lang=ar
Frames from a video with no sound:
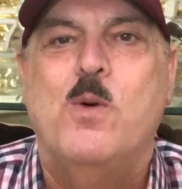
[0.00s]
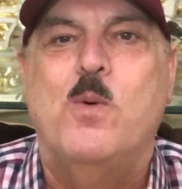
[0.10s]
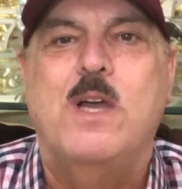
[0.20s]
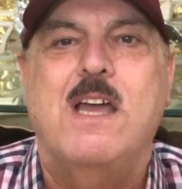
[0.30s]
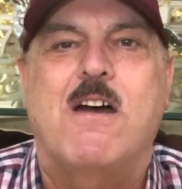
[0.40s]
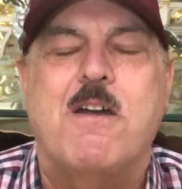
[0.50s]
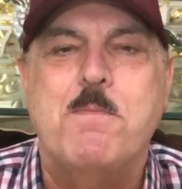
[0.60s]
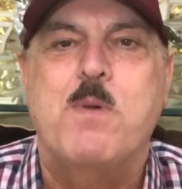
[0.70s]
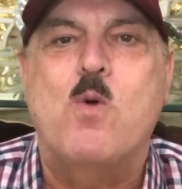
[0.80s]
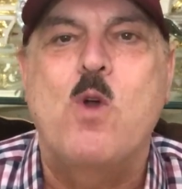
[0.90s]
ويا
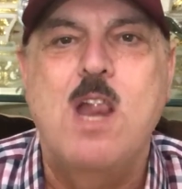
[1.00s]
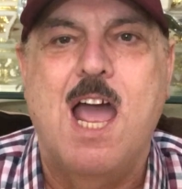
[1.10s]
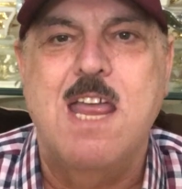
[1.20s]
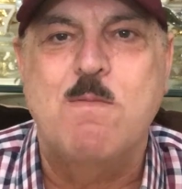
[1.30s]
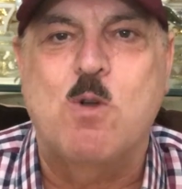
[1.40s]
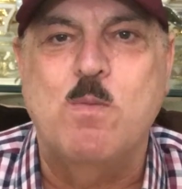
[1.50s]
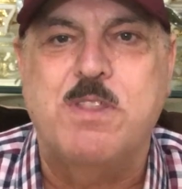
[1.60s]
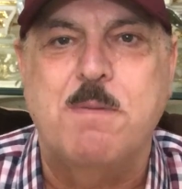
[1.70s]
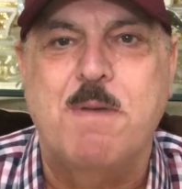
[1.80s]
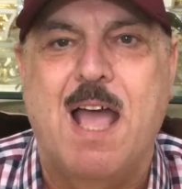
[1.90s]
رب كل أيامكم
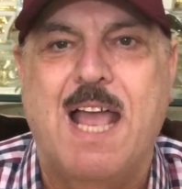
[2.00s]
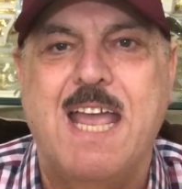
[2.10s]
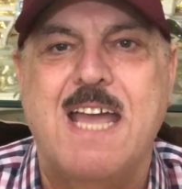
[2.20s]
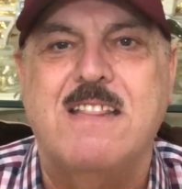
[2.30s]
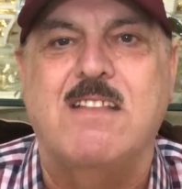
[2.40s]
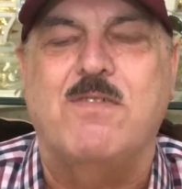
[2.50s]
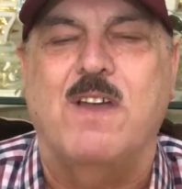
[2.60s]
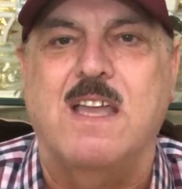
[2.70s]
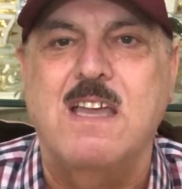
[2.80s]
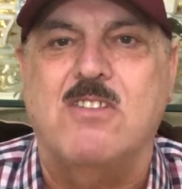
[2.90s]
تبقى عياد
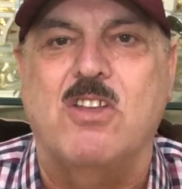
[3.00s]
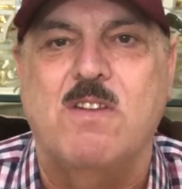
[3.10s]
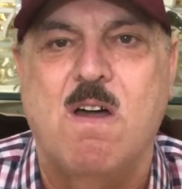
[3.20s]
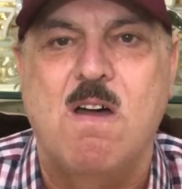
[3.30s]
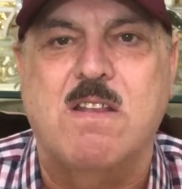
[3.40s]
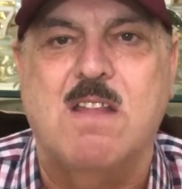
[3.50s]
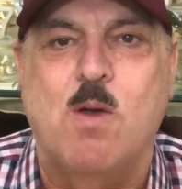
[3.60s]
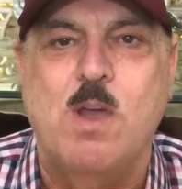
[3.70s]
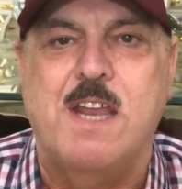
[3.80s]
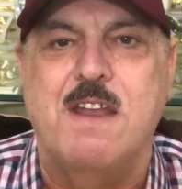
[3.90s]
اتفاجئت النهاردة
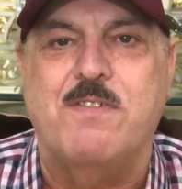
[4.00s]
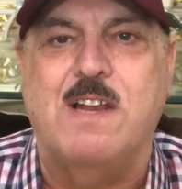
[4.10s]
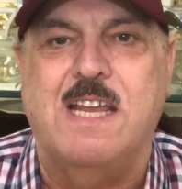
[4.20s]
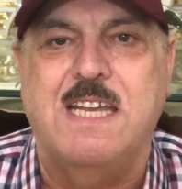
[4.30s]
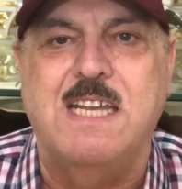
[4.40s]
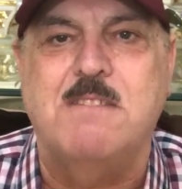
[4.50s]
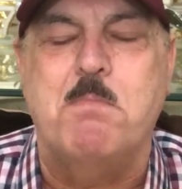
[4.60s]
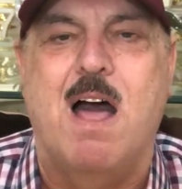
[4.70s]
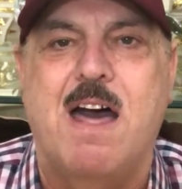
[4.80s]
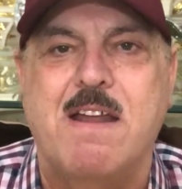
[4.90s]
وإحنا في العيد
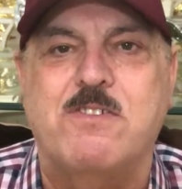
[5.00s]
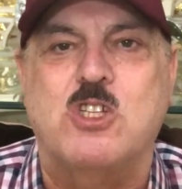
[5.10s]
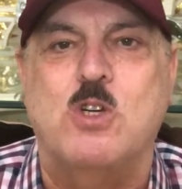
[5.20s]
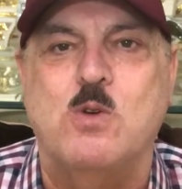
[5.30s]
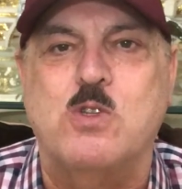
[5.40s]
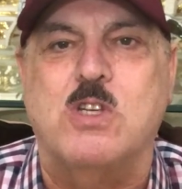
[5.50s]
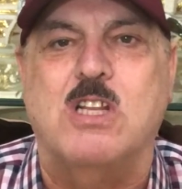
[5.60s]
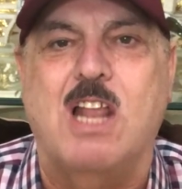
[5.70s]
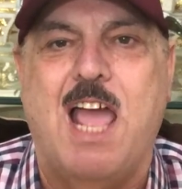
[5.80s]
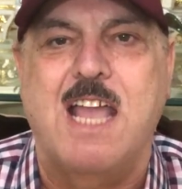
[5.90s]
معرفش
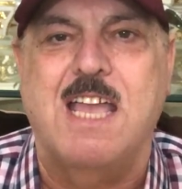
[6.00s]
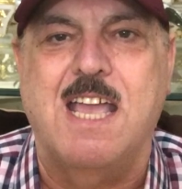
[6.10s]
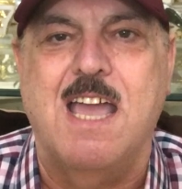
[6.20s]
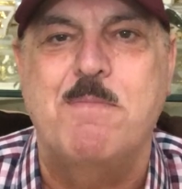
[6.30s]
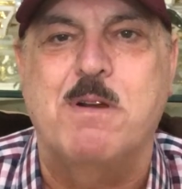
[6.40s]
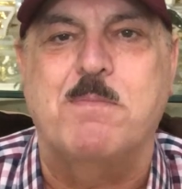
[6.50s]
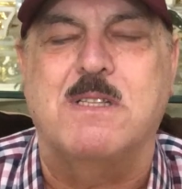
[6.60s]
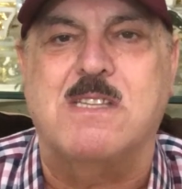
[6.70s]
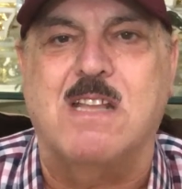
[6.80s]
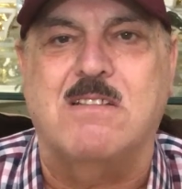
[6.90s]
أسرة الحاج جابر
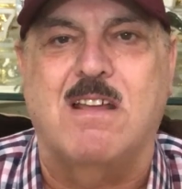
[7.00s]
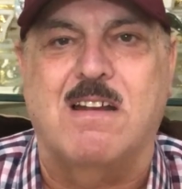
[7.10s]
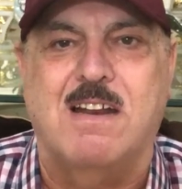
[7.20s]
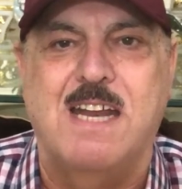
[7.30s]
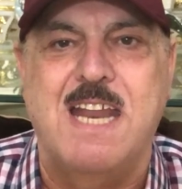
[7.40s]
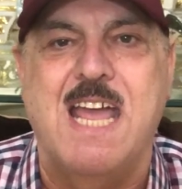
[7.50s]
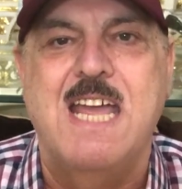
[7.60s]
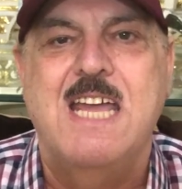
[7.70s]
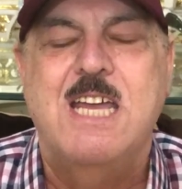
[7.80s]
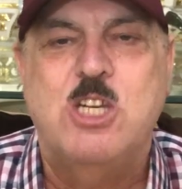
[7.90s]
بتصدر لنا
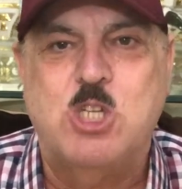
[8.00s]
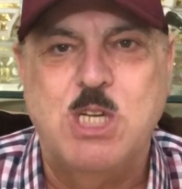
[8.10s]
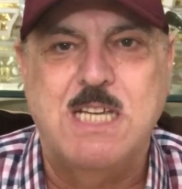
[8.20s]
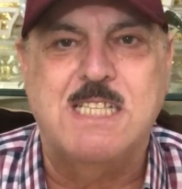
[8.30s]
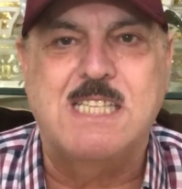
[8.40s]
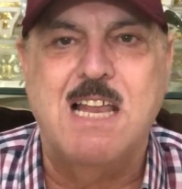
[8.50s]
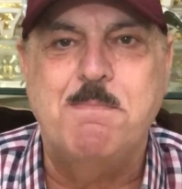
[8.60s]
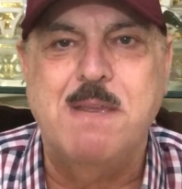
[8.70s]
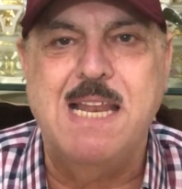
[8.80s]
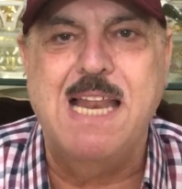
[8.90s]
شيء
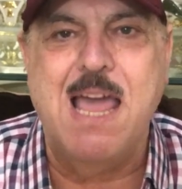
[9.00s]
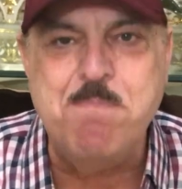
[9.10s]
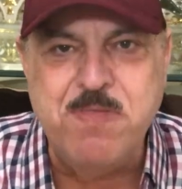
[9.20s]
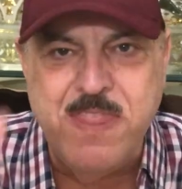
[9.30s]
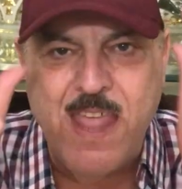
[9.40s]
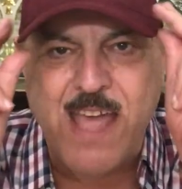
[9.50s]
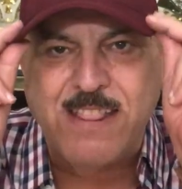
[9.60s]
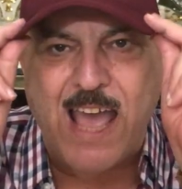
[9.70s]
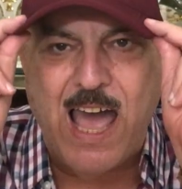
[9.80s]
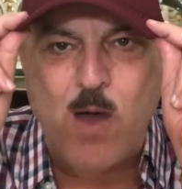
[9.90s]
سلبي لم
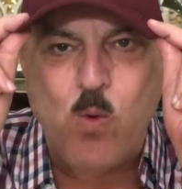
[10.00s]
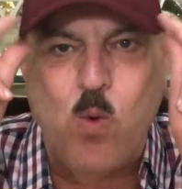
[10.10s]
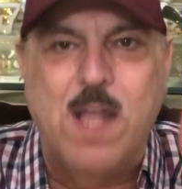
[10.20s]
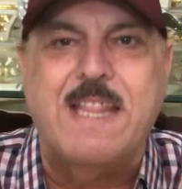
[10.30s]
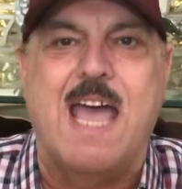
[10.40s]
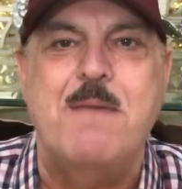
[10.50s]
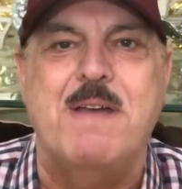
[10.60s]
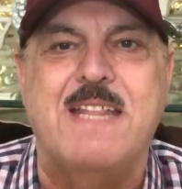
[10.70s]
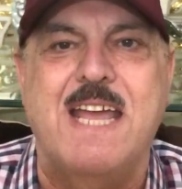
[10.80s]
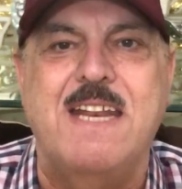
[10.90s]
نتعود
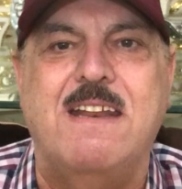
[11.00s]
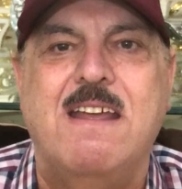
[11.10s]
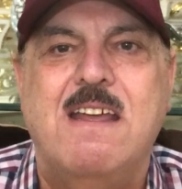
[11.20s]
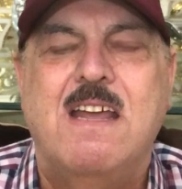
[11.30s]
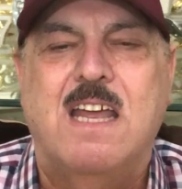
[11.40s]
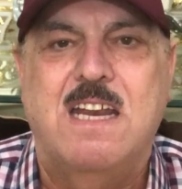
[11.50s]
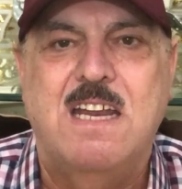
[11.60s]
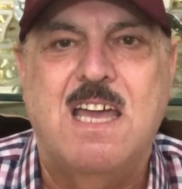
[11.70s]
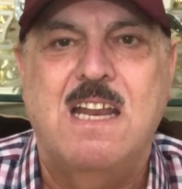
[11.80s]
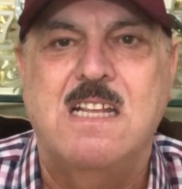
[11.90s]
أبدا
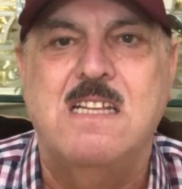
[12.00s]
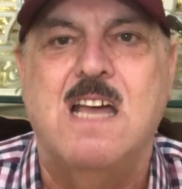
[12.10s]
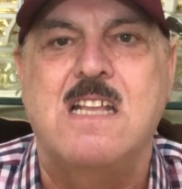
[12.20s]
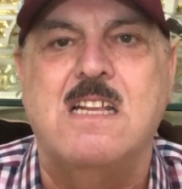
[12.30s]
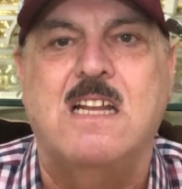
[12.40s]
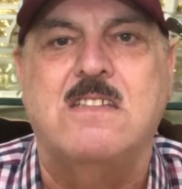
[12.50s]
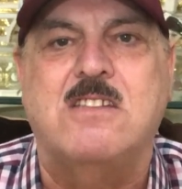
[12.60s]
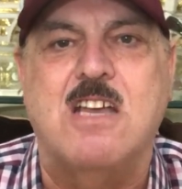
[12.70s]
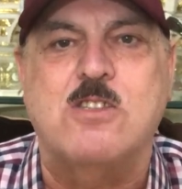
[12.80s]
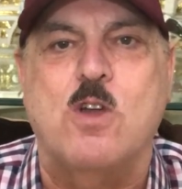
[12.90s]
إن إحنا
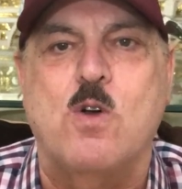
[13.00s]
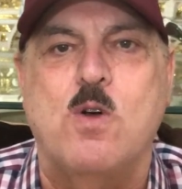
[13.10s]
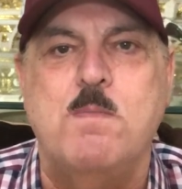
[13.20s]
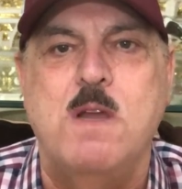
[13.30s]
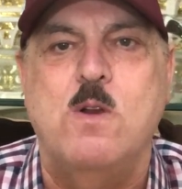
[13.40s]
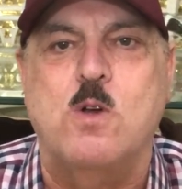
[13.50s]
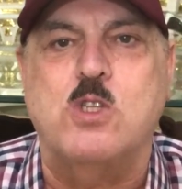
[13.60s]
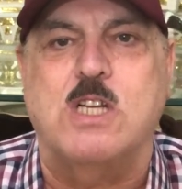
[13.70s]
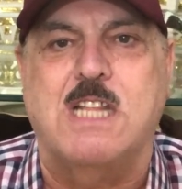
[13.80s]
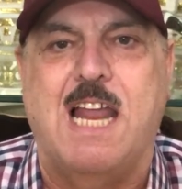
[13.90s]
ننتظره من
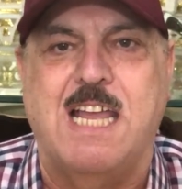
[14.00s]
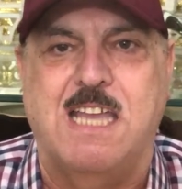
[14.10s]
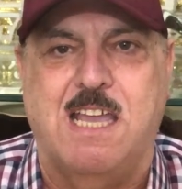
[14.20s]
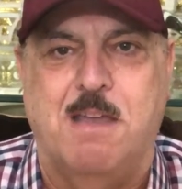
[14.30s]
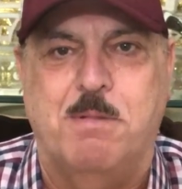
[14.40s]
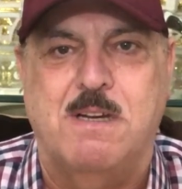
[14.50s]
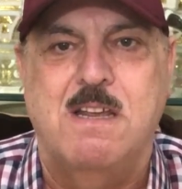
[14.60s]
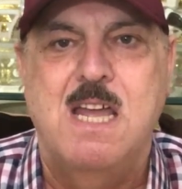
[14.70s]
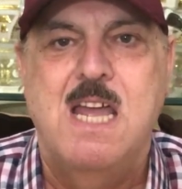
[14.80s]
أسرة الحاج جابر